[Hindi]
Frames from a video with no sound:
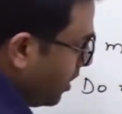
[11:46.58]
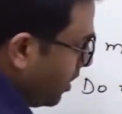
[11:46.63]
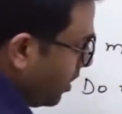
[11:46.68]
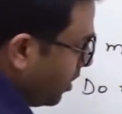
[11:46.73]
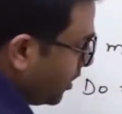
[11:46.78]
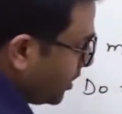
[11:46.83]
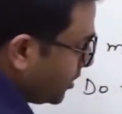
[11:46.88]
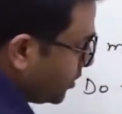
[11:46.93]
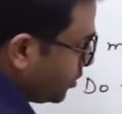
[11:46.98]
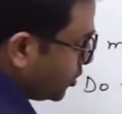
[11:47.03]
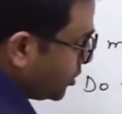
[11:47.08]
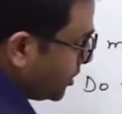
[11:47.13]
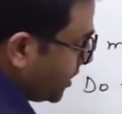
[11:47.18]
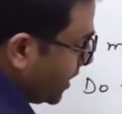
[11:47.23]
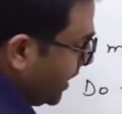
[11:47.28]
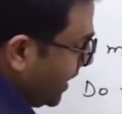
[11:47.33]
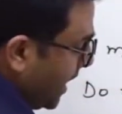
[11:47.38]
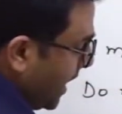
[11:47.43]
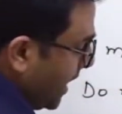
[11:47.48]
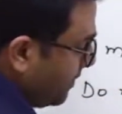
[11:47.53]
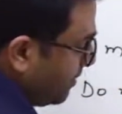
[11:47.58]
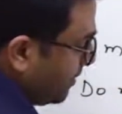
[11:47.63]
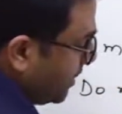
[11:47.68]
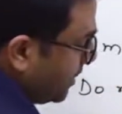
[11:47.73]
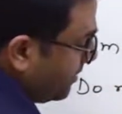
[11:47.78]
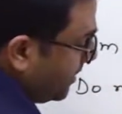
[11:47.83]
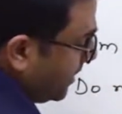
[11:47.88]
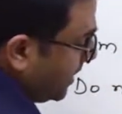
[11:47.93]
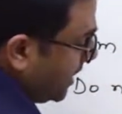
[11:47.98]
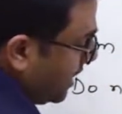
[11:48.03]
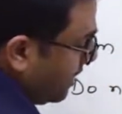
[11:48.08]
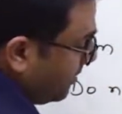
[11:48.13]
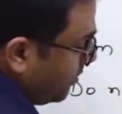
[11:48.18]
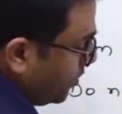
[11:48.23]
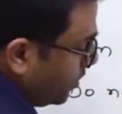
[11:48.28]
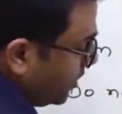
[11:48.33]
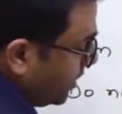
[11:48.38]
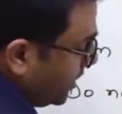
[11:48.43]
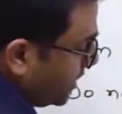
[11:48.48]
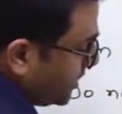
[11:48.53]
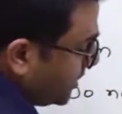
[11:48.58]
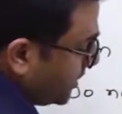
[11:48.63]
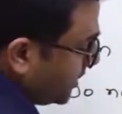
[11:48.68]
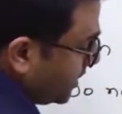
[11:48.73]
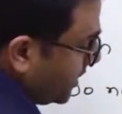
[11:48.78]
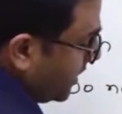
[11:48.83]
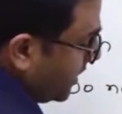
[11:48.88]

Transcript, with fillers: और दूसरे टाइप की बेटा हम लोग लिख सकते